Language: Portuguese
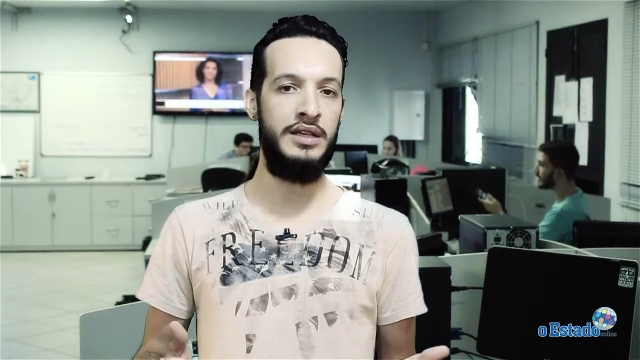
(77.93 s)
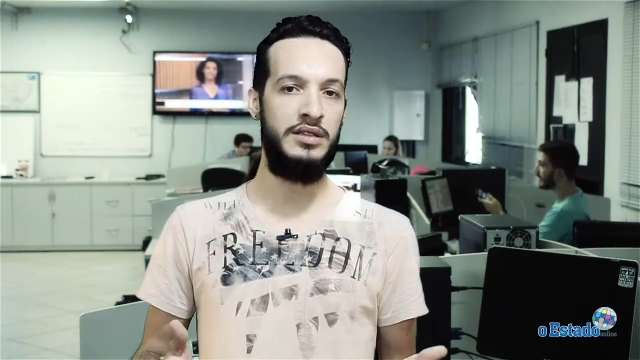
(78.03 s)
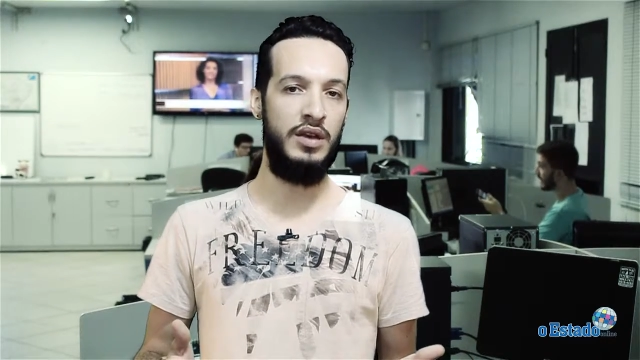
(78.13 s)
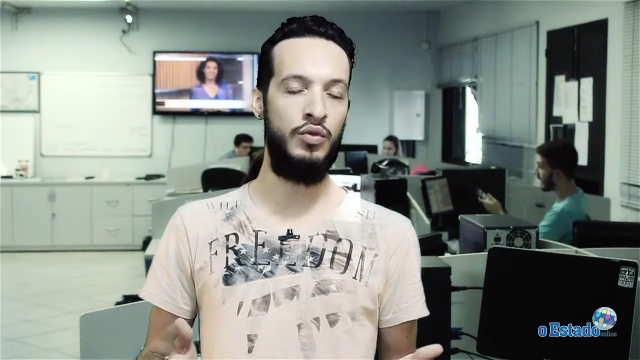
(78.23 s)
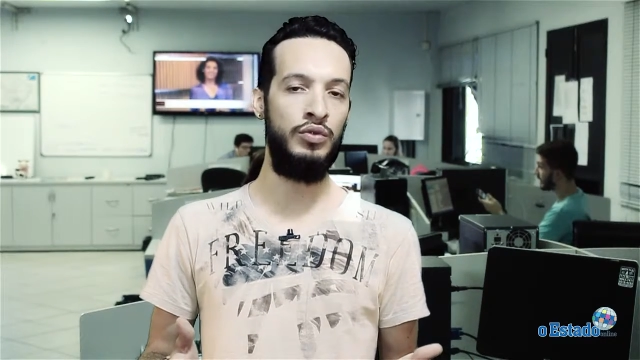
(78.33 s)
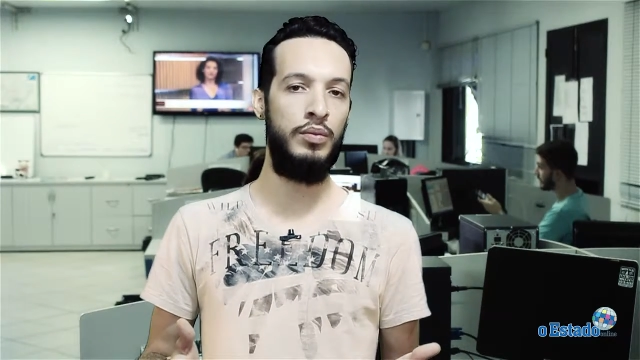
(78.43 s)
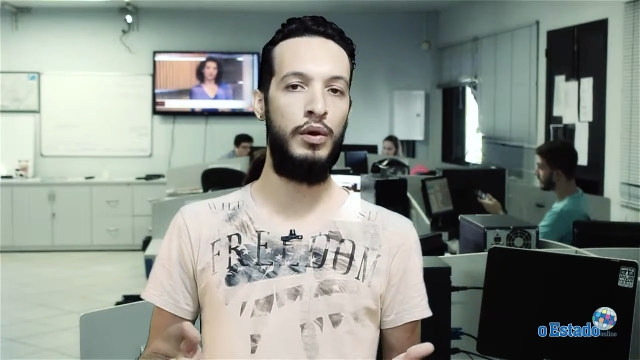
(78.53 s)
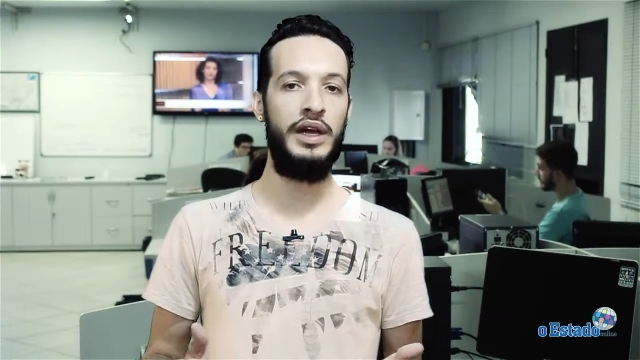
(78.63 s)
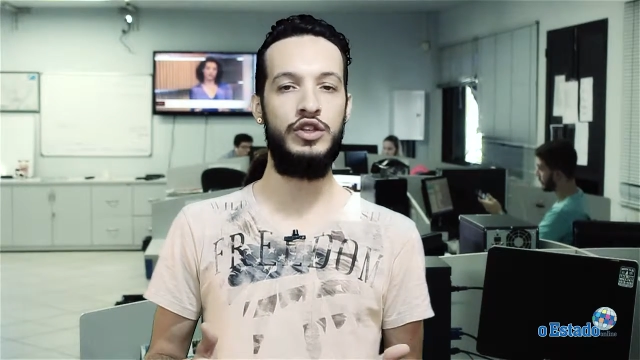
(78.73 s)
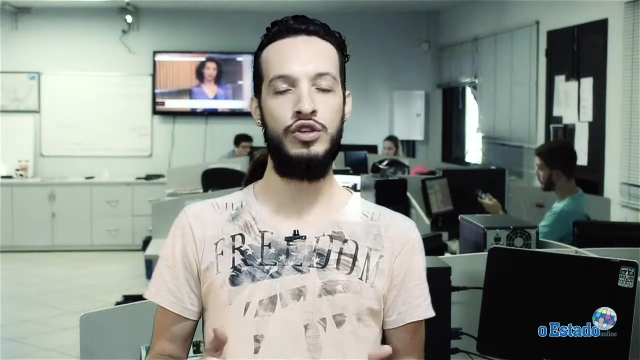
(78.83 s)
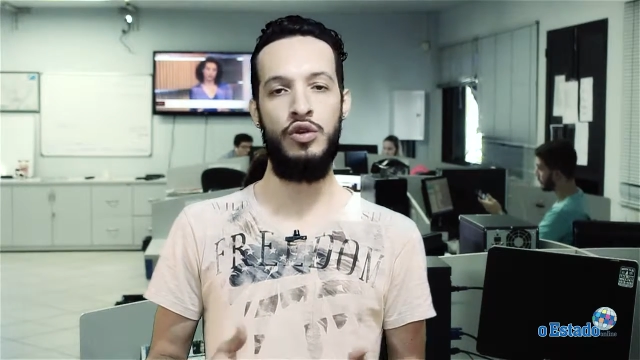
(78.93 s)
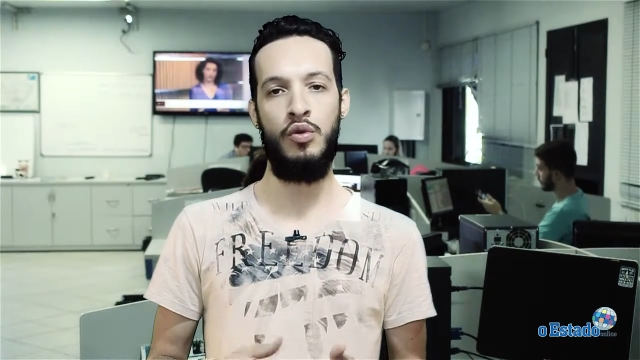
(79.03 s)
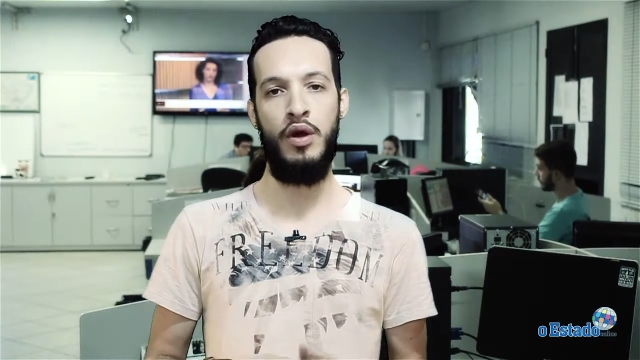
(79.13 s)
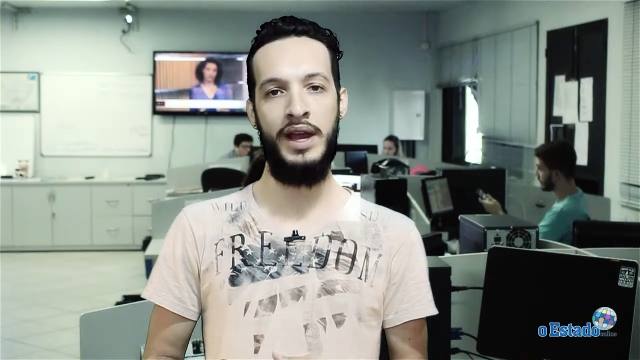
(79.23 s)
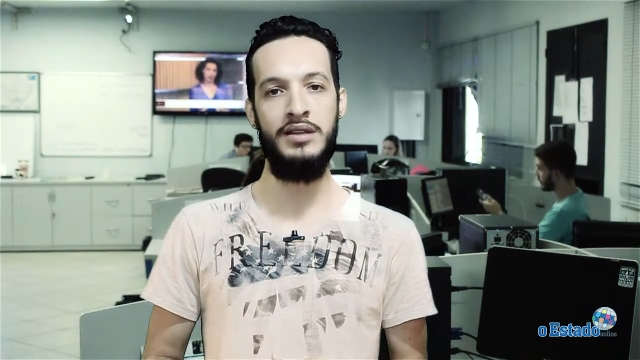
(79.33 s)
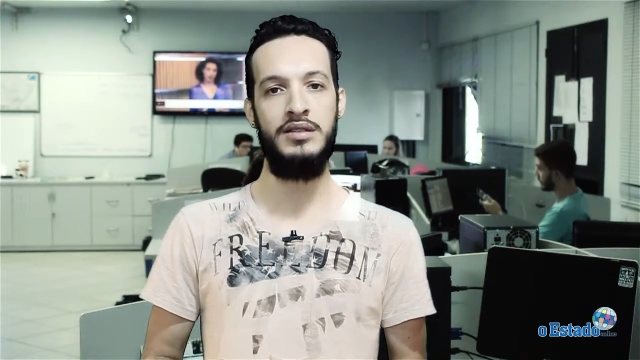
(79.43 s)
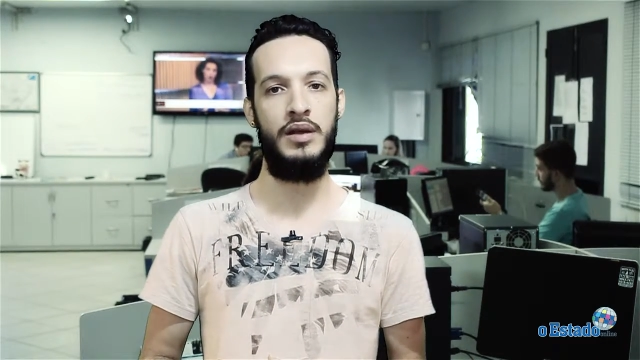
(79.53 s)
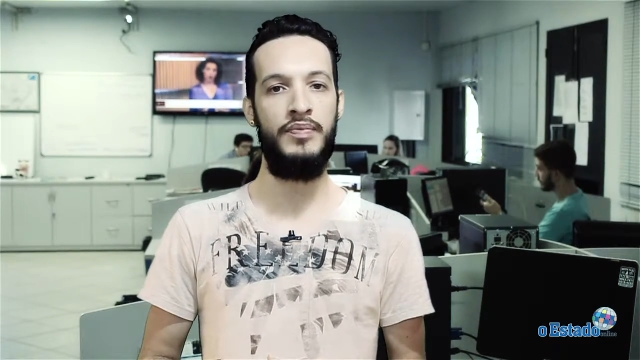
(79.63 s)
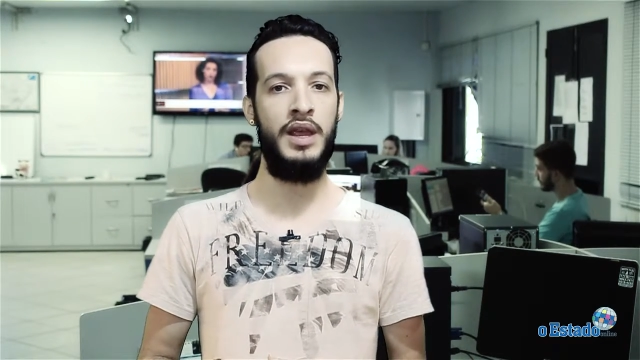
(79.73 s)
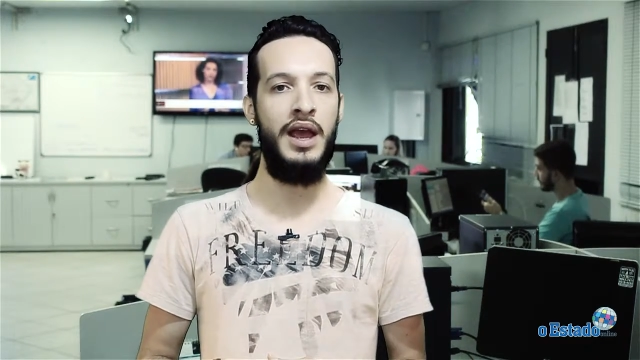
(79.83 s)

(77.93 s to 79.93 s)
Segundo o boletim de ocorrência,